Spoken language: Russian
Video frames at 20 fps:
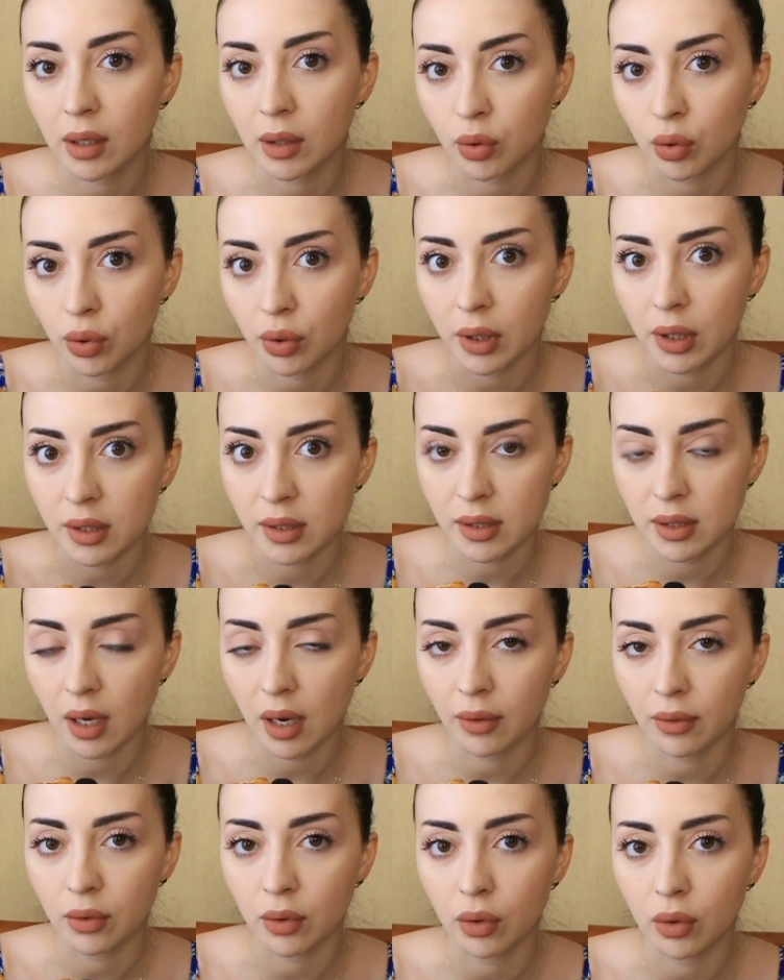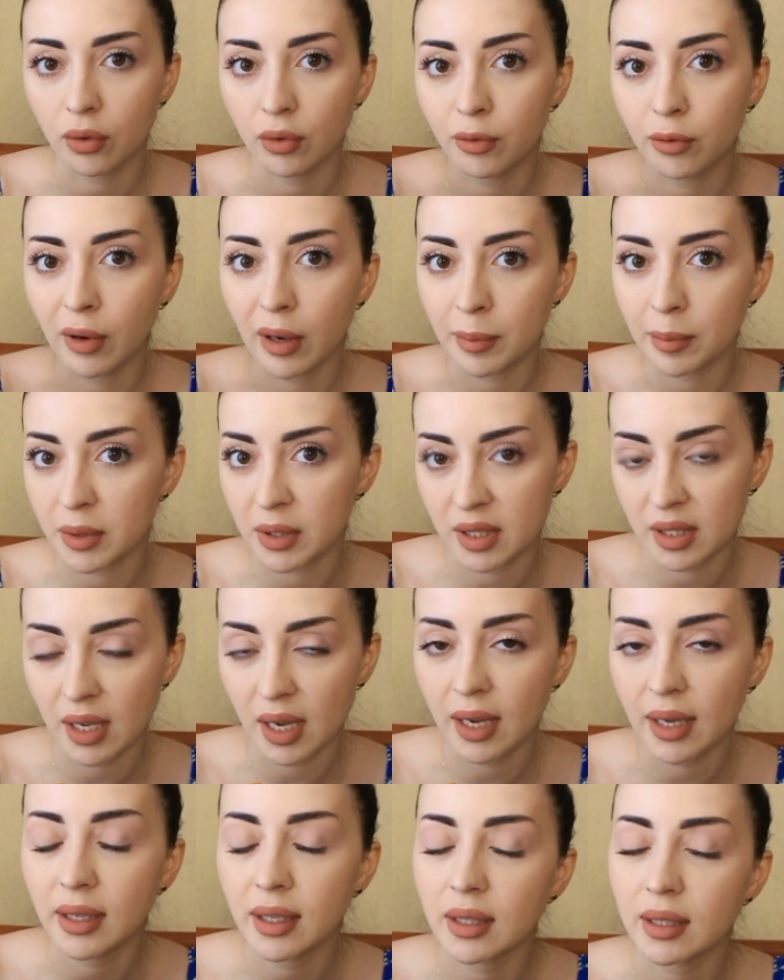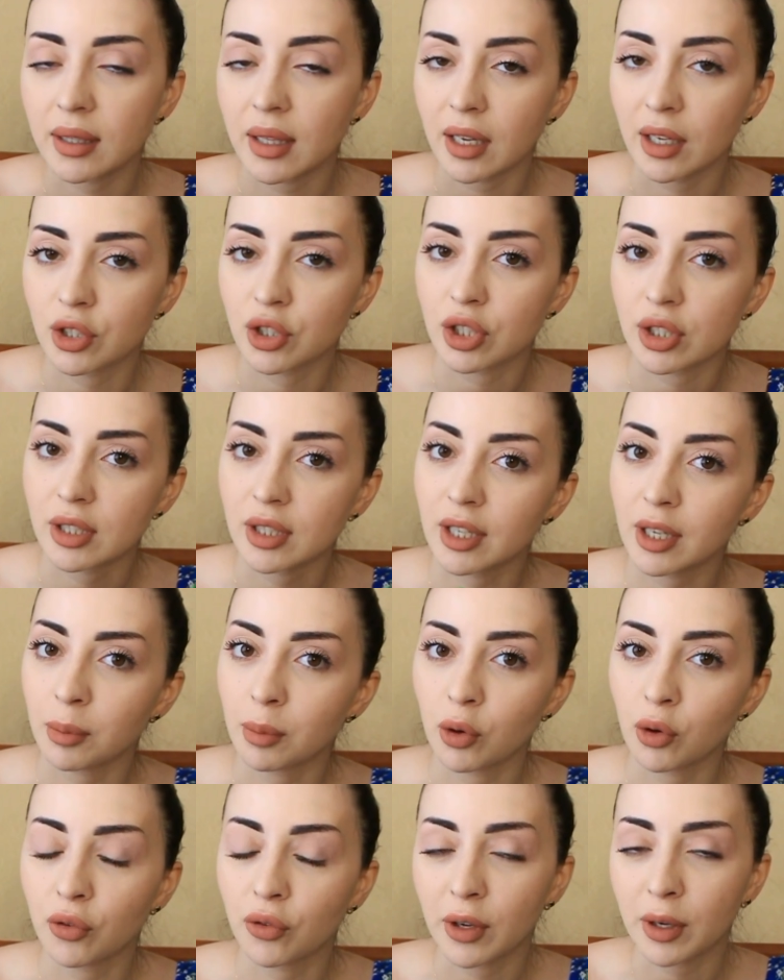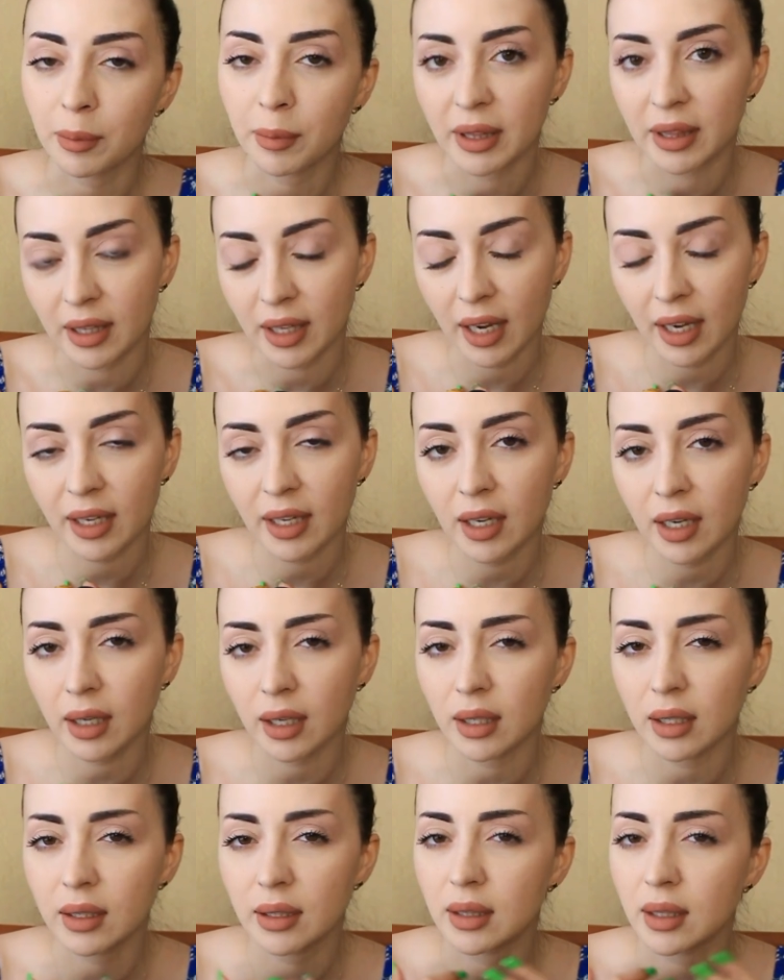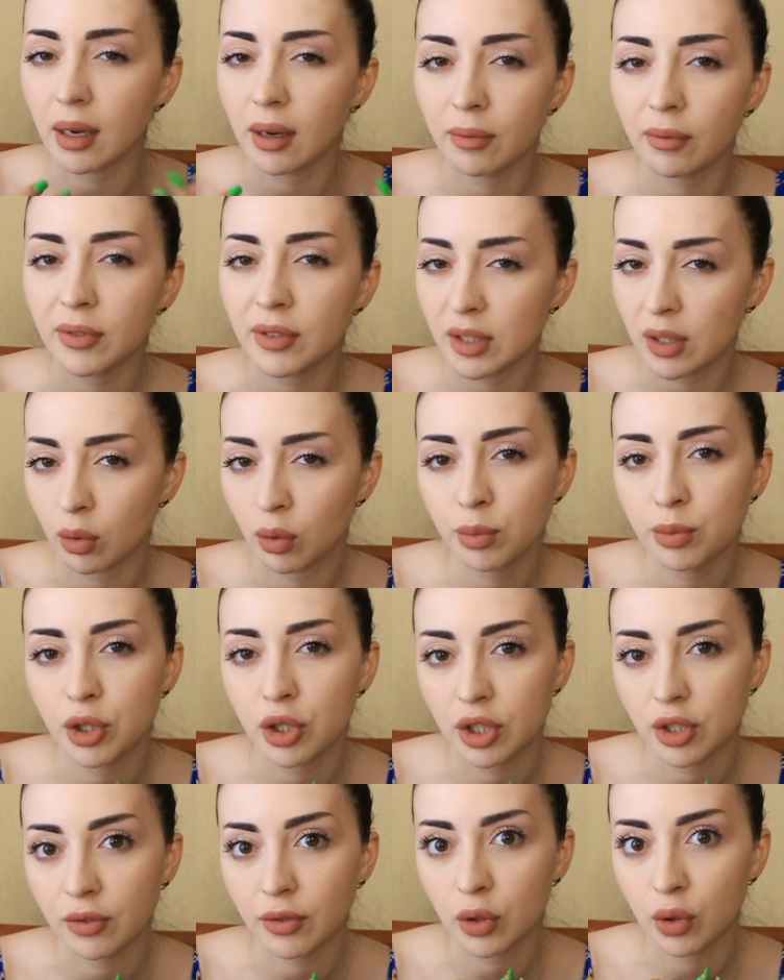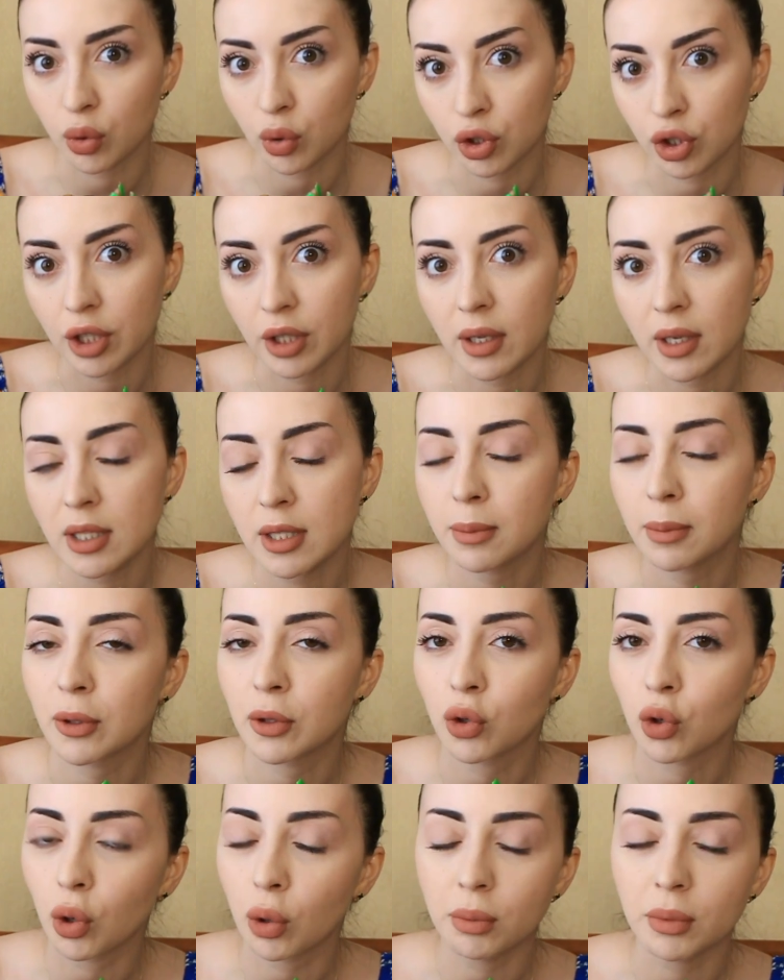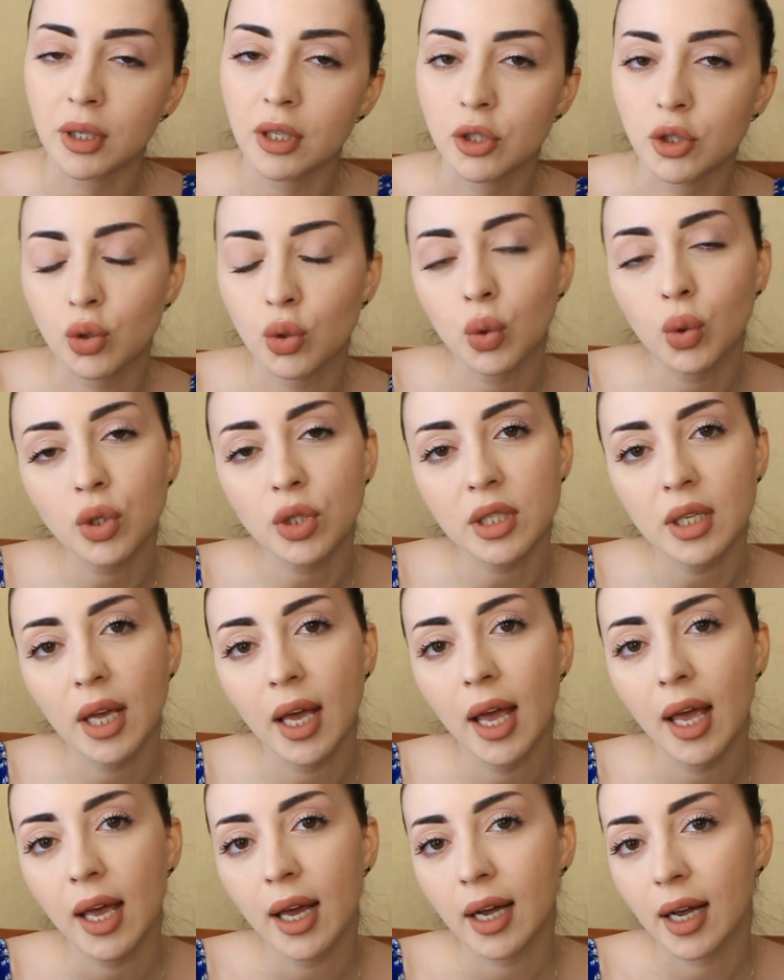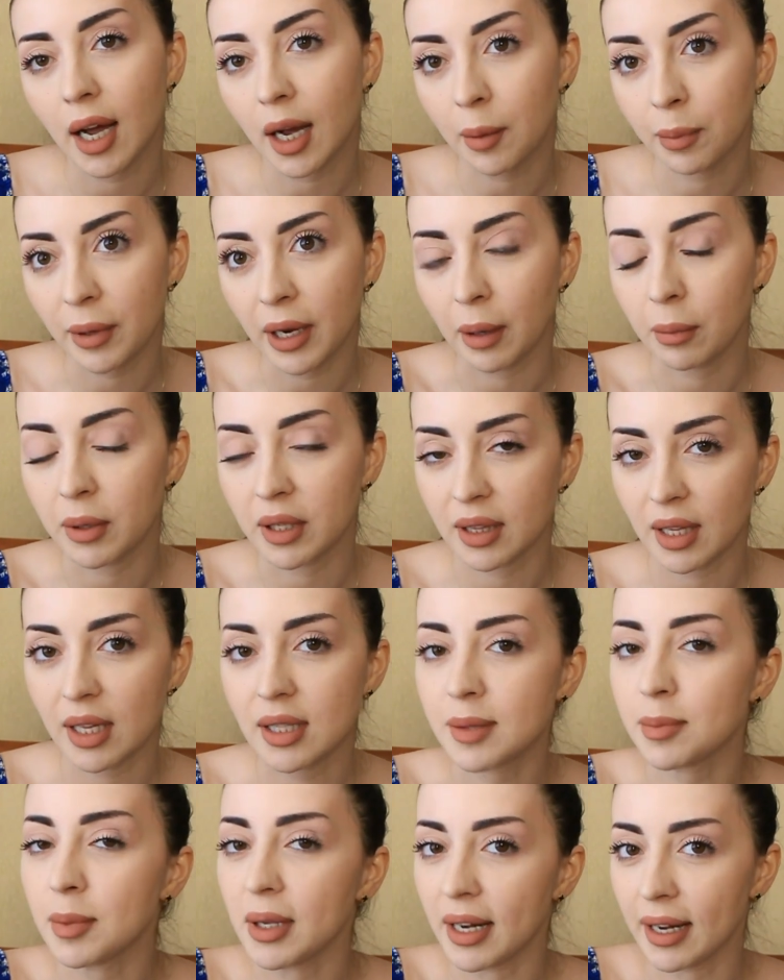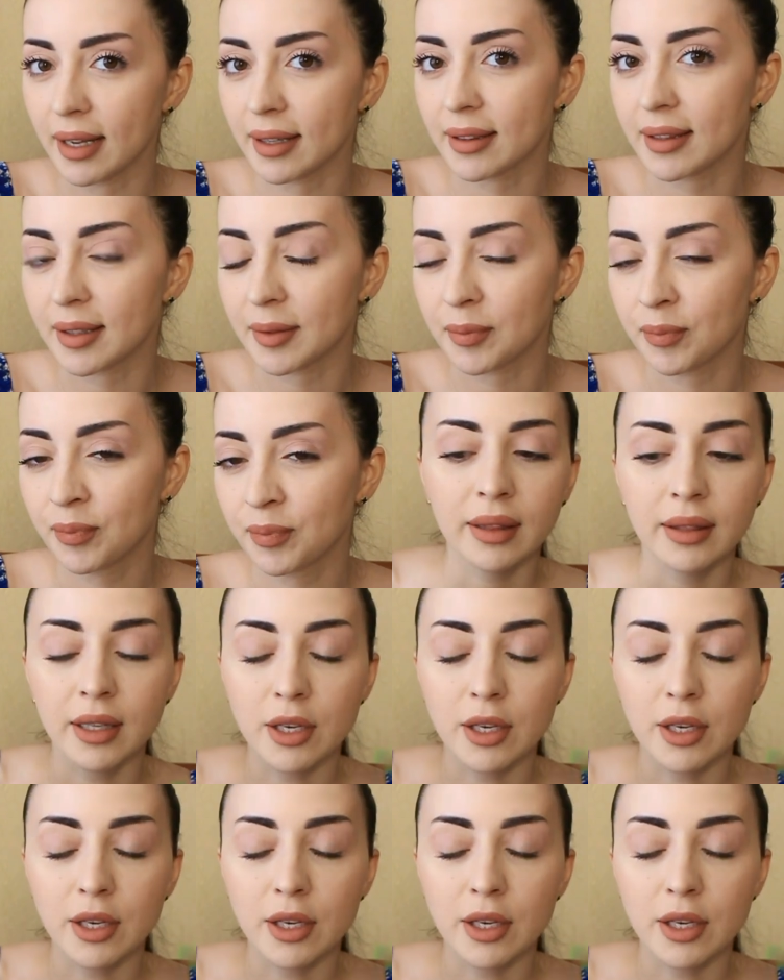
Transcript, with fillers: которую я оставлю в описании, также закреплю в комментариях, и там в сообществе тоже есть подробная инструкция, как приобретать билеты.